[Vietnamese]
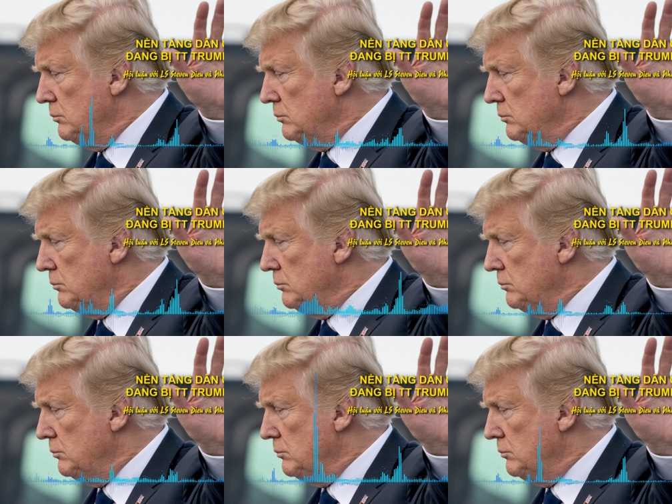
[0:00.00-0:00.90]
quý vị có
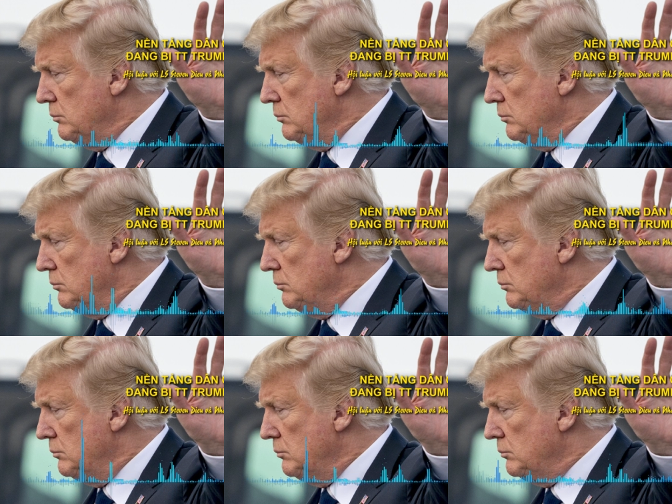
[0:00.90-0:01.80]
thể lên tất
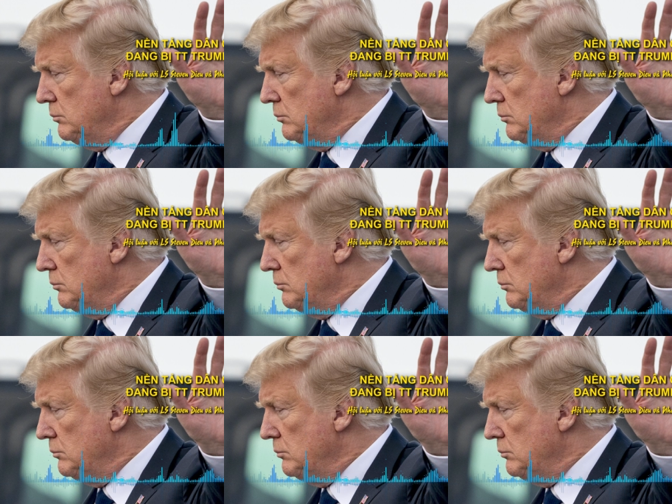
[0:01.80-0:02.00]
cả những cái